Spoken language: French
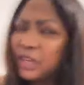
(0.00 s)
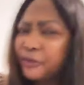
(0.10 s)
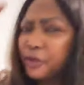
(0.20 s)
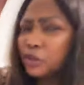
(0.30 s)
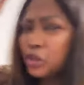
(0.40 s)
que j'ai
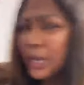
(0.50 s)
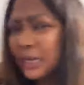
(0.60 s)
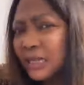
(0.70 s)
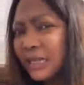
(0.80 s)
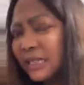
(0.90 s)
vu que tu
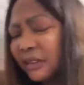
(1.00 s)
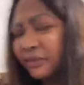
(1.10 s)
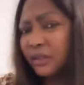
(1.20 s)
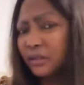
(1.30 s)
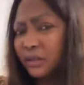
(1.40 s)
es
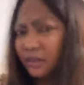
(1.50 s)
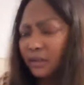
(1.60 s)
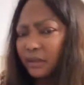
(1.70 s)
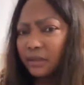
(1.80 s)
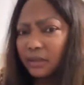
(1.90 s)

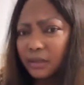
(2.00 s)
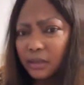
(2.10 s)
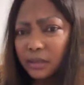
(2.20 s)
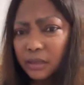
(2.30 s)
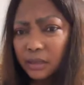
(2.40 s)
insignifiante.
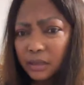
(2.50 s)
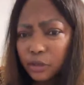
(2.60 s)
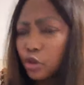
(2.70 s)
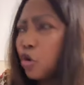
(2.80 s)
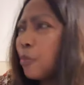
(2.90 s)

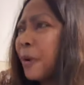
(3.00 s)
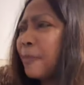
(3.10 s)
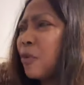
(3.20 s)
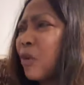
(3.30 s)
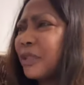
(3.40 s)
Je
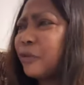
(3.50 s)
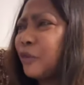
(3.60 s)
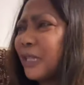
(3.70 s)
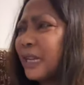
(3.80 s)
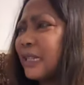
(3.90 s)
comprends pourquoi
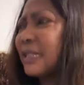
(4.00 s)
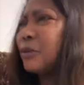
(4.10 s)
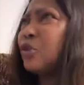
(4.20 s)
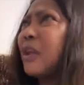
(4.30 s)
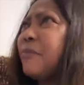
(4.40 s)
tu vas dans les
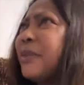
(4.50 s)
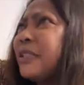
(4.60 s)
SM, tu t'es